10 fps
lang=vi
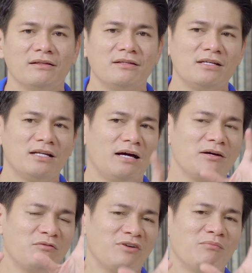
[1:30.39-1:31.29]
Như là
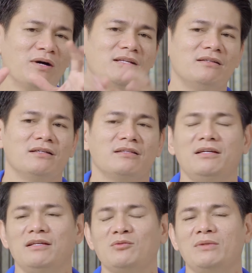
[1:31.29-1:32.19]
phòng bệnh
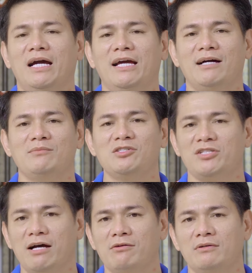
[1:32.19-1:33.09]
thì chúng ta hãy làm như
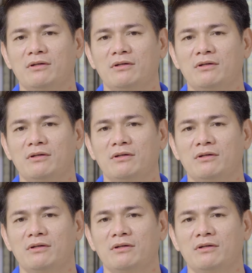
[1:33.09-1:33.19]
sau.